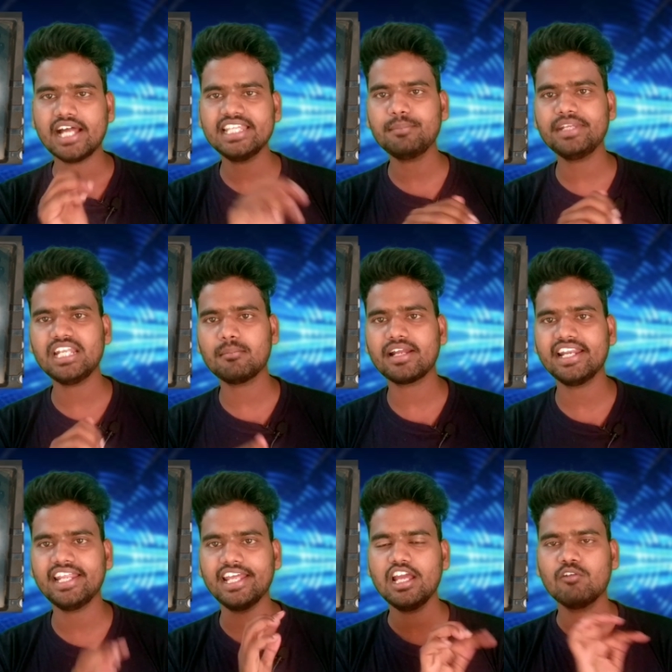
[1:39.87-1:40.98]
అదే పిన్
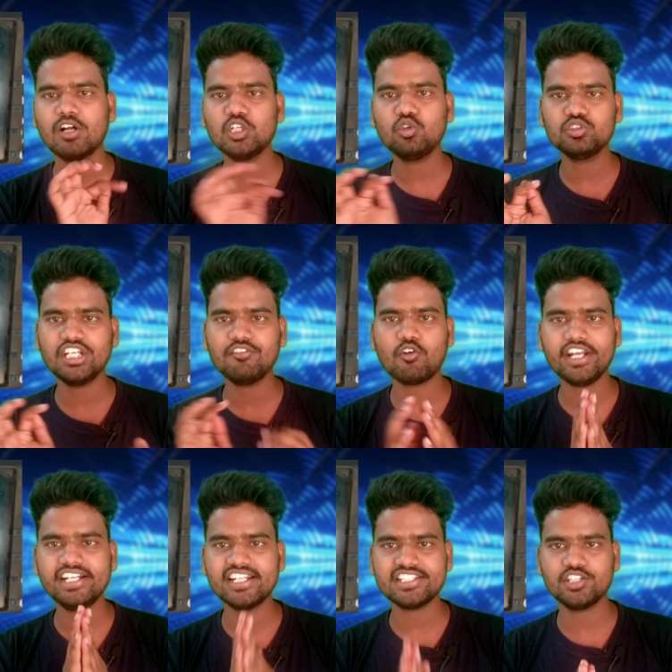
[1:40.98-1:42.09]
నెంబర్నే వన్ టూ త్రీ ఫోర్ని
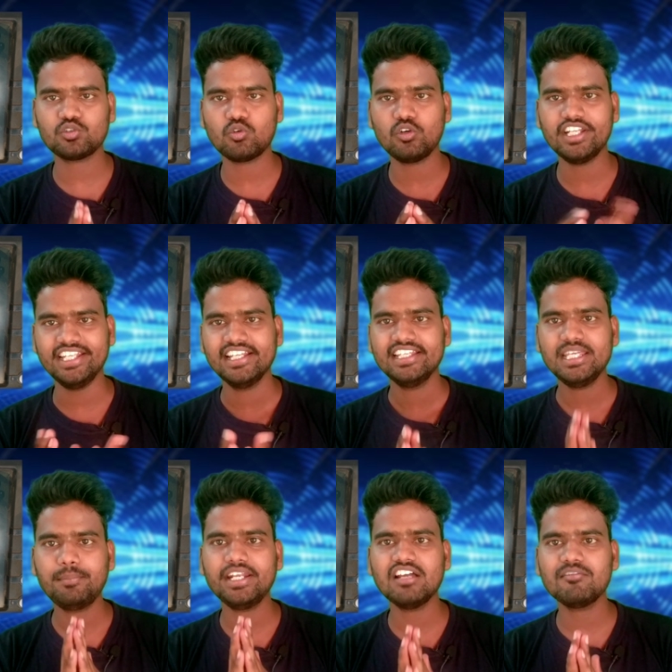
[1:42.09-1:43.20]
ఎంటర్ చేసుకోండి ఈ
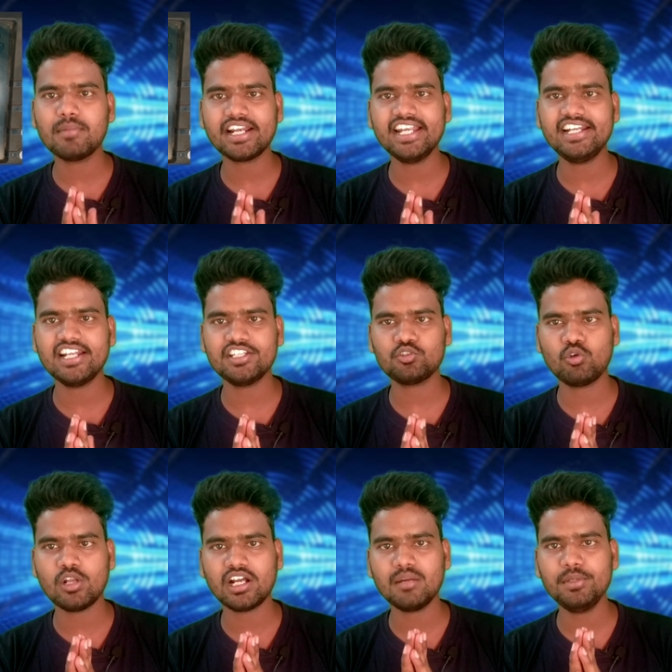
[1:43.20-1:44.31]
పిన్ నెంబర్ని ఎంటర్
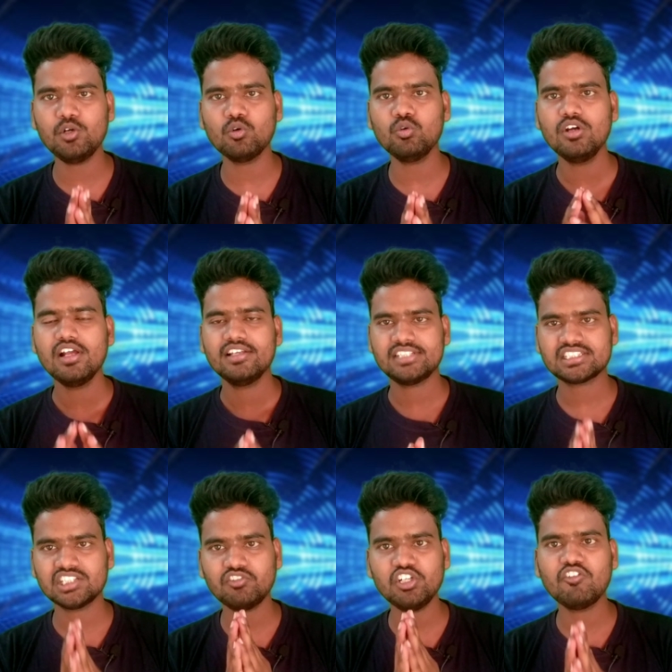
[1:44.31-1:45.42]
చేసుకున్నాక మీకు
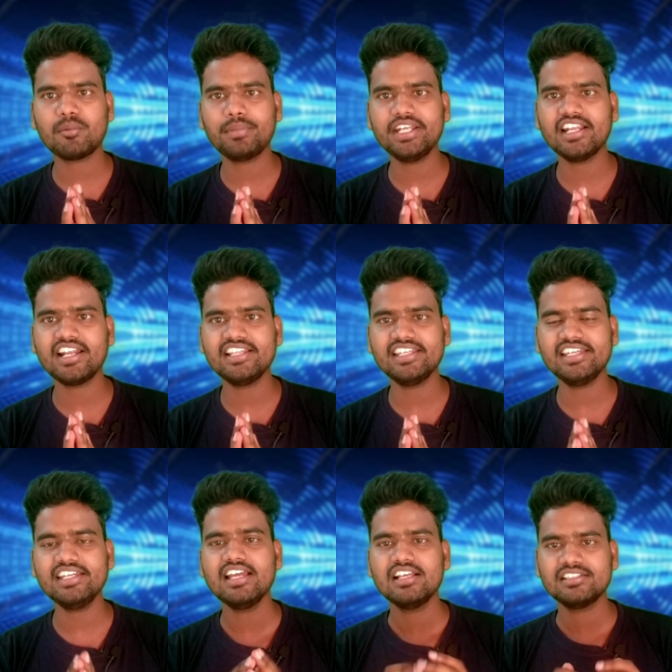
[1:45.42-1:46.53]
సక్సెస్ఫుల్ యువర్ పిన్ అనేది
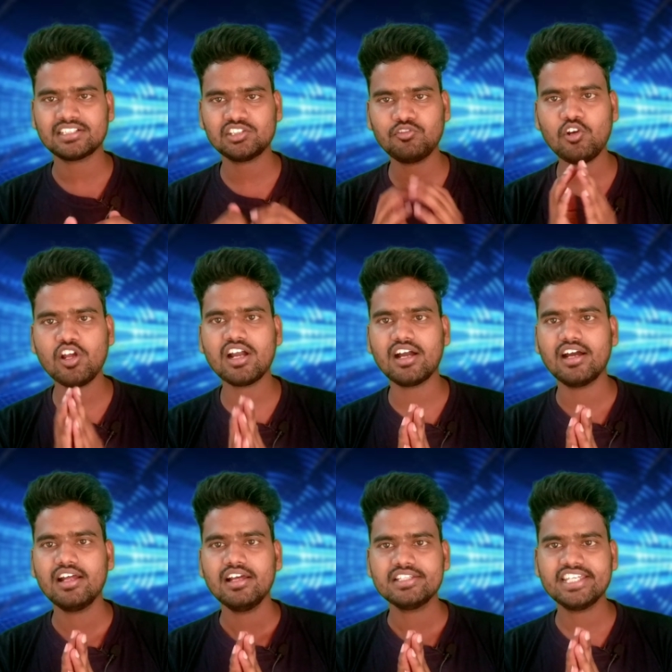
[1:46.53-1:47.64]
సక్సెస్ఫుల్గా
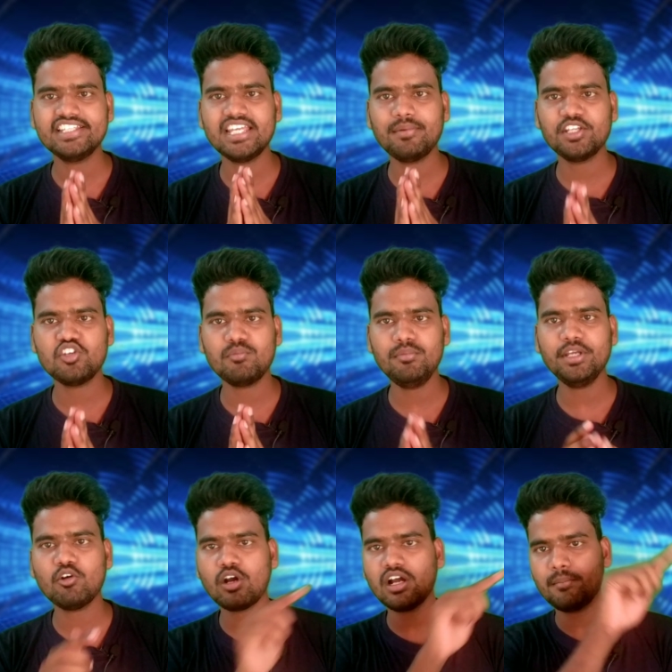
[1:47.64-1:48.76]
చేంజ్ అయిపోయిందని చెప్పి
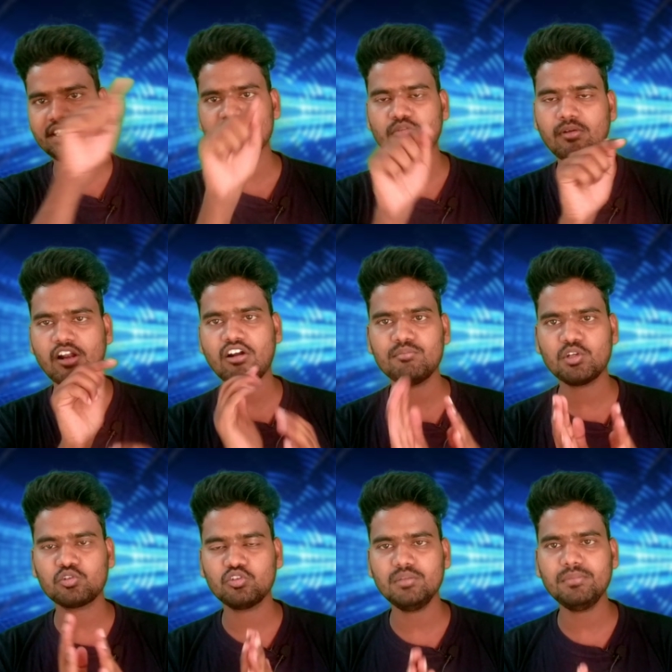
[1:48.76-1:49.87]
మీకు ఒక మెసేజ్ రూపంలో రావడం
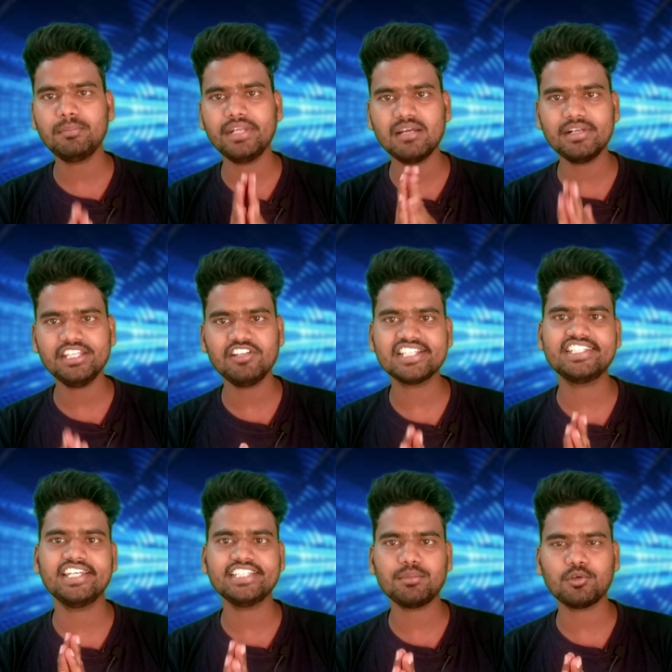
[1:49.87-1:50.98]
జరుగుతుంది మీ పిన్ నెంబర్ ఈ విధంగా
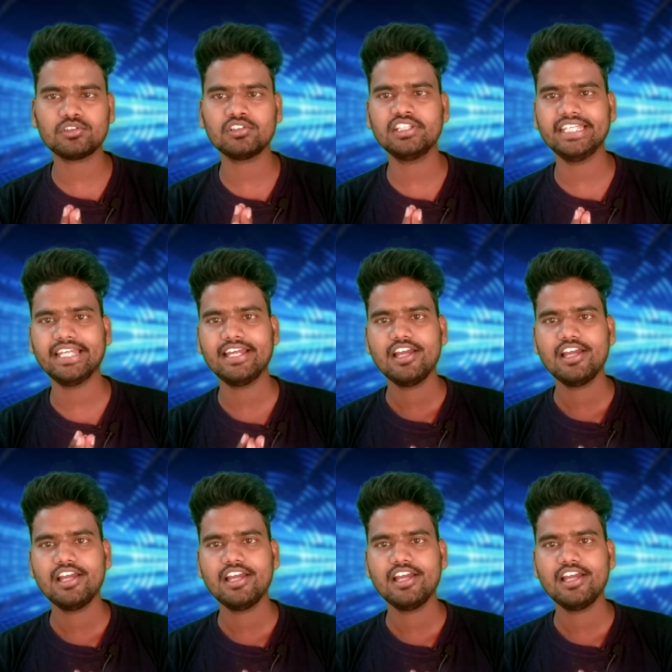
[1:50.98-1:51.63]
చేంజ్ అయిపోతుంది